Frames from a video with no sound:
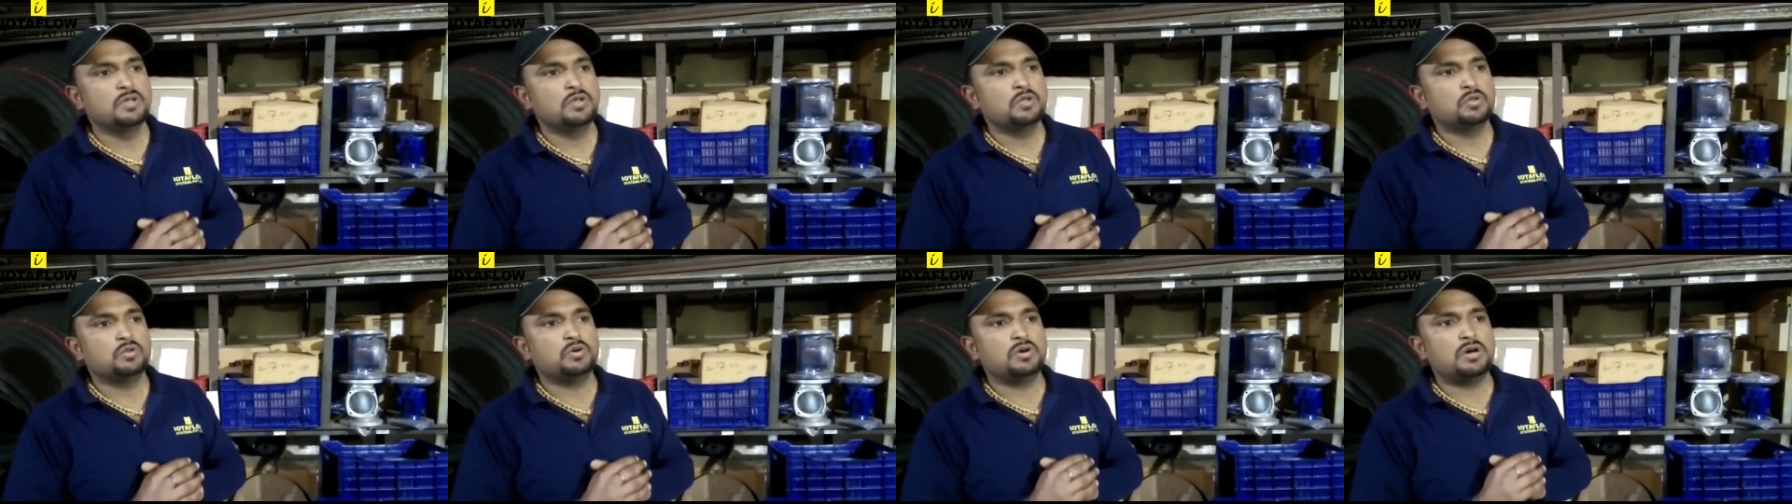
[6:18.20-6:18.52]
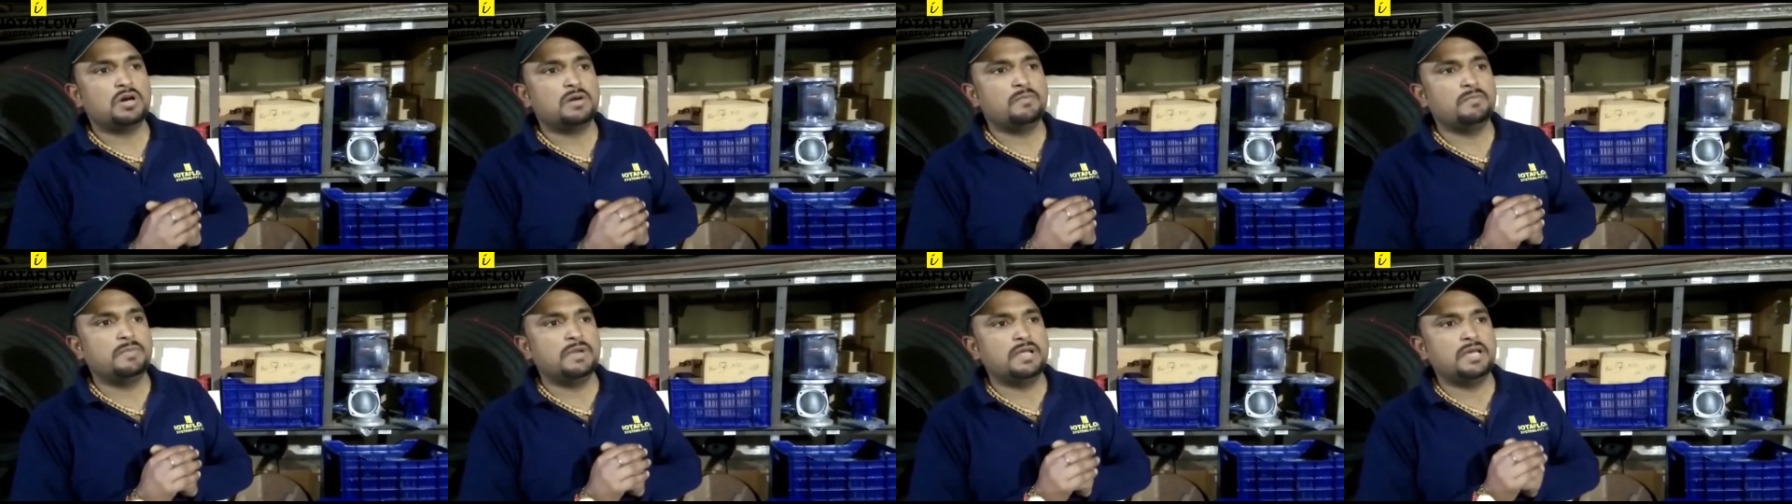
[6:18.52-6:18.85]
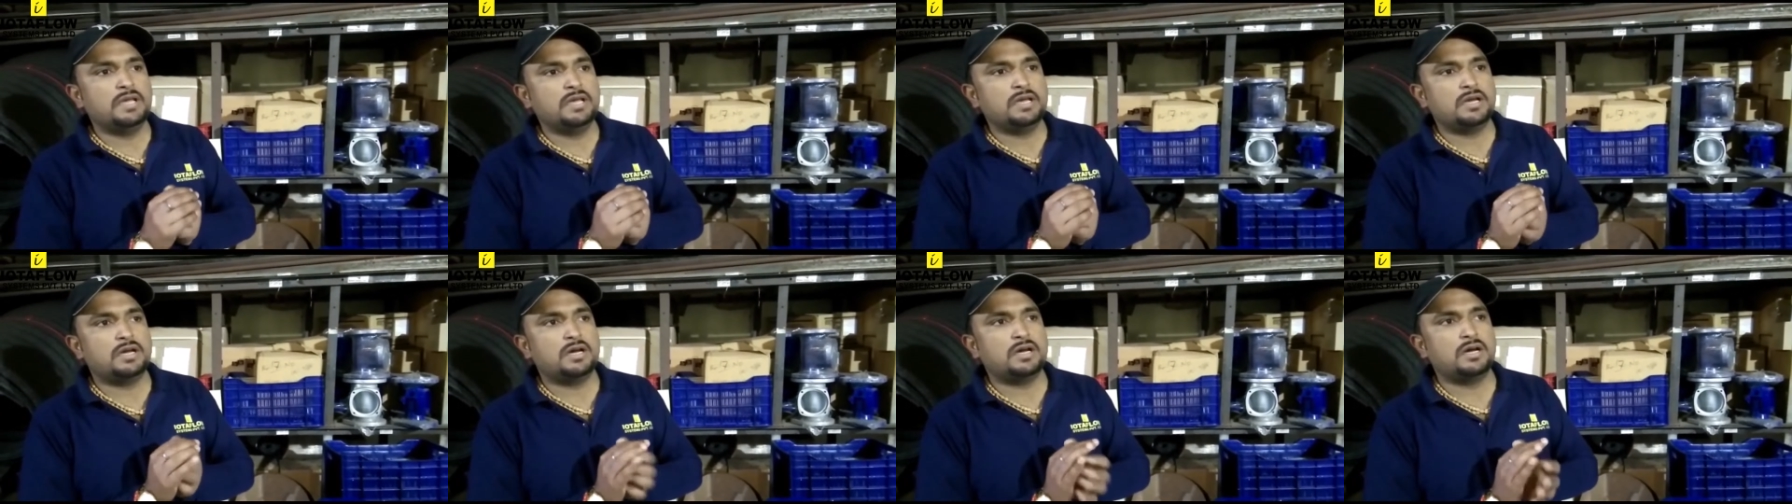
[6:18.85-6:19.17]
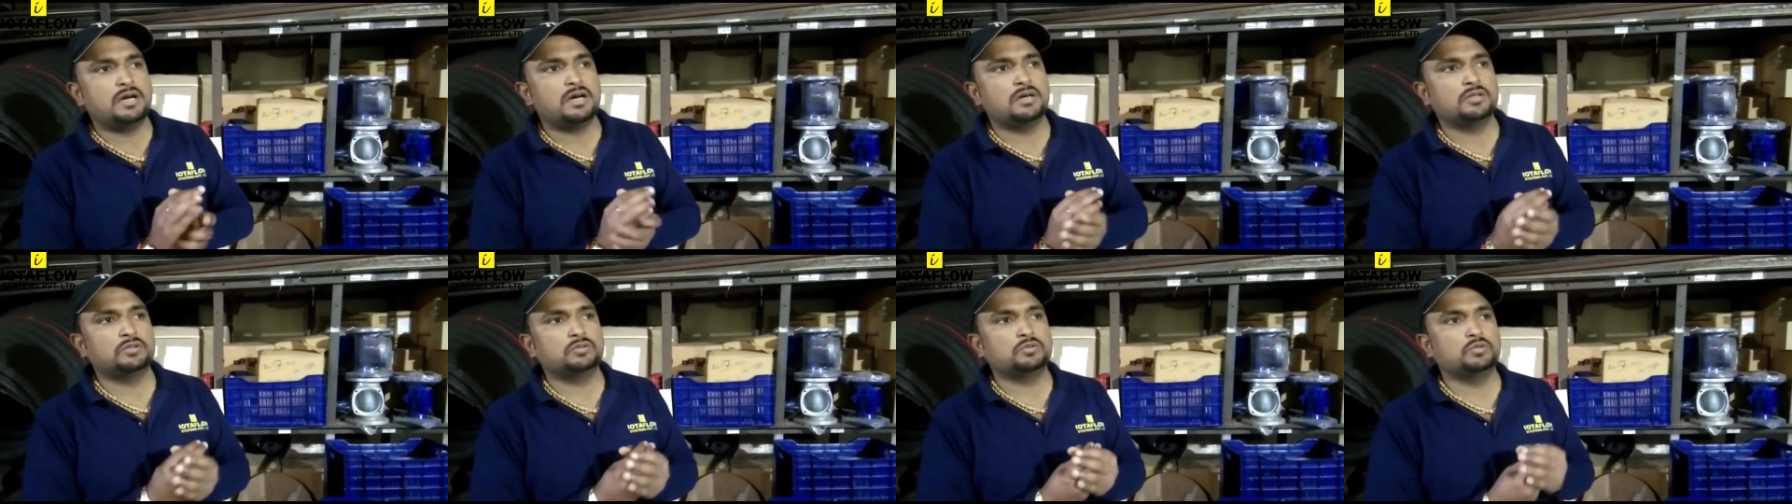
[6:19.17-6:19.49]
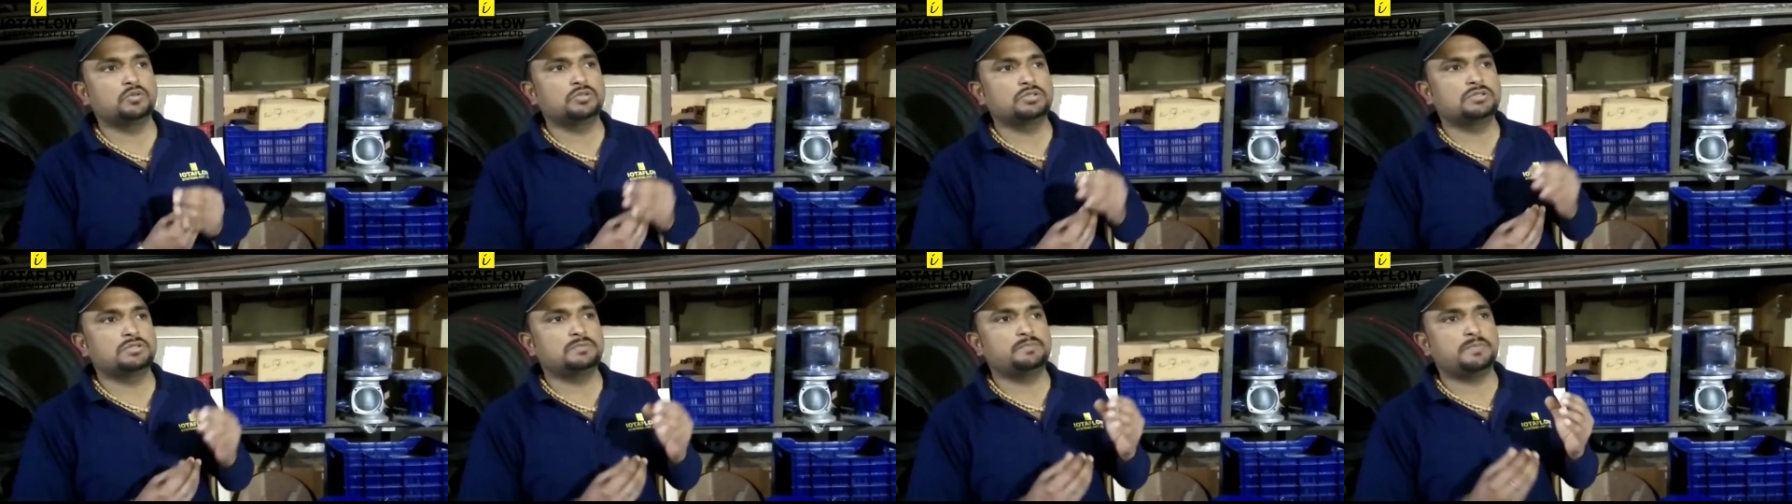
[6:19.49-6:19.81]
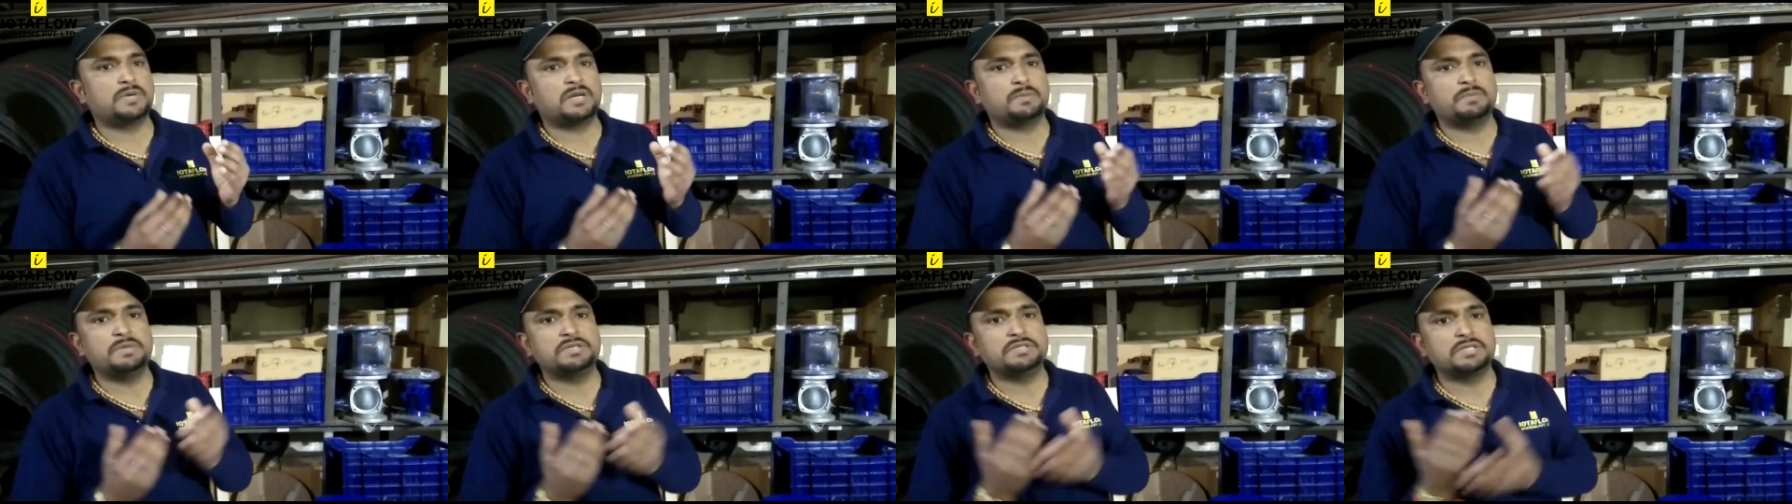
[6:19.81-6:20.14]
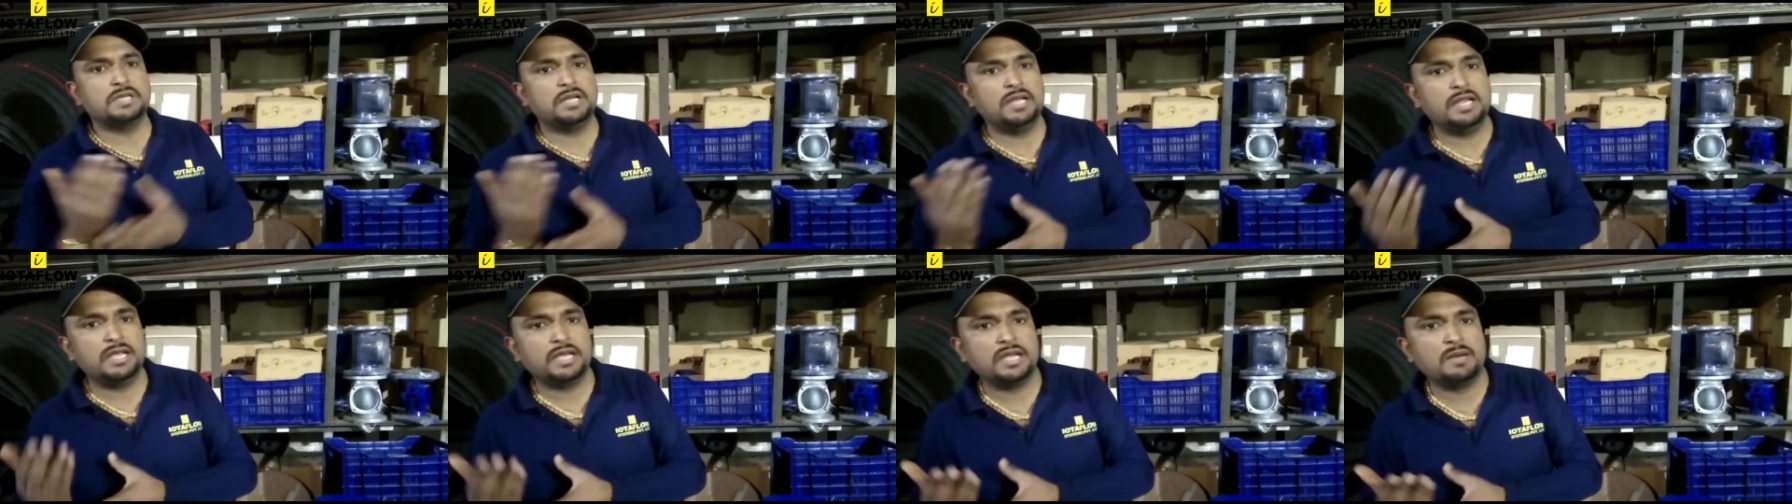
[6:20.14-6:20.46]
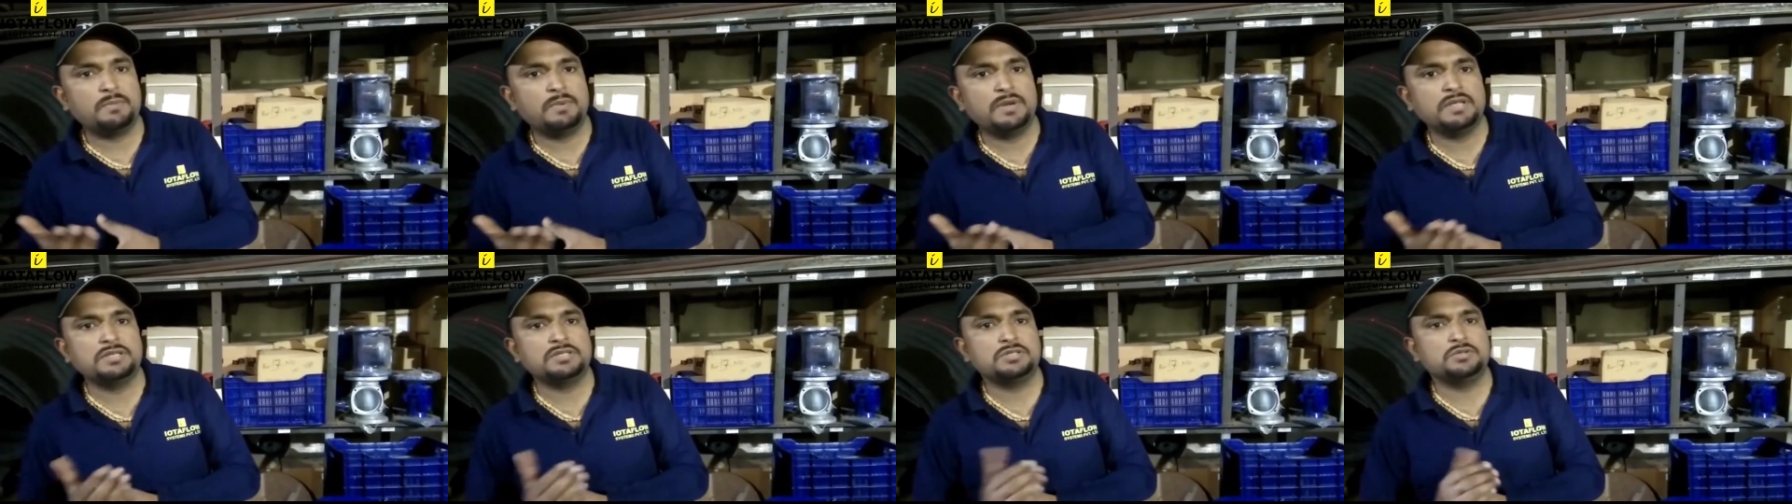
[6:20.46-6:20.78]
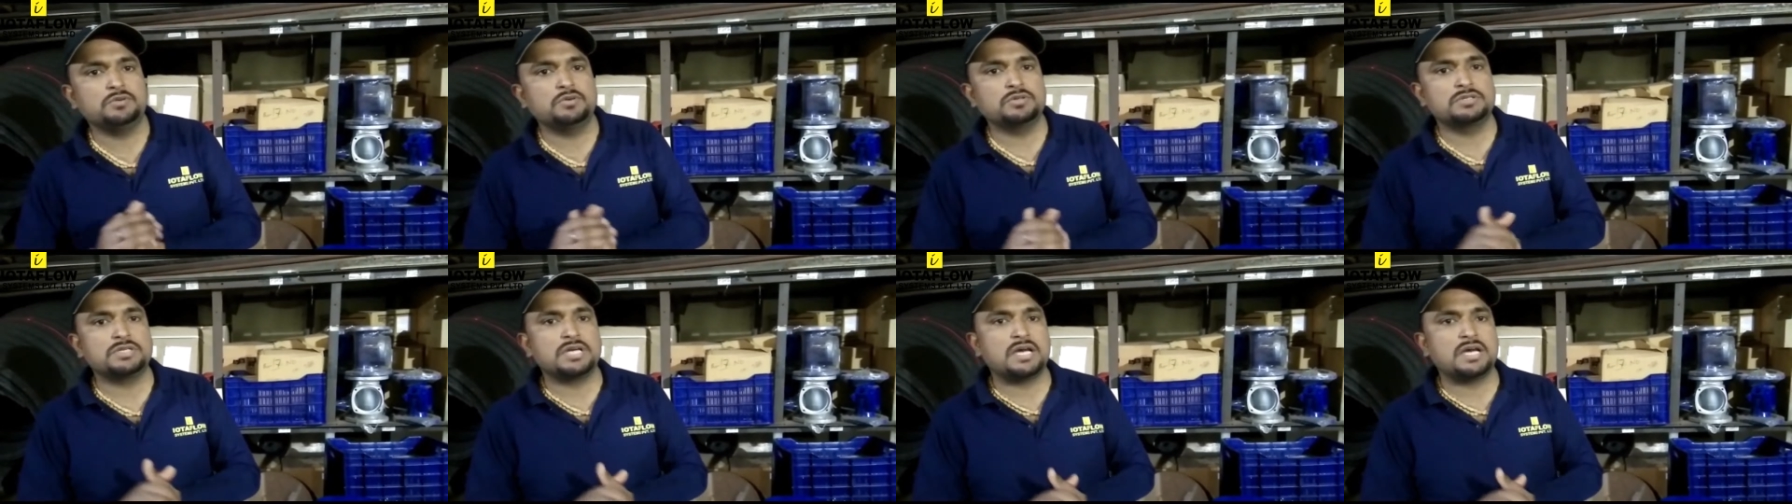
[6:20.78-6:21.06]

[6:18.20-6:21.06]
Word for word: तो हमने आ, कुछ परमिशन लेके अपने सी e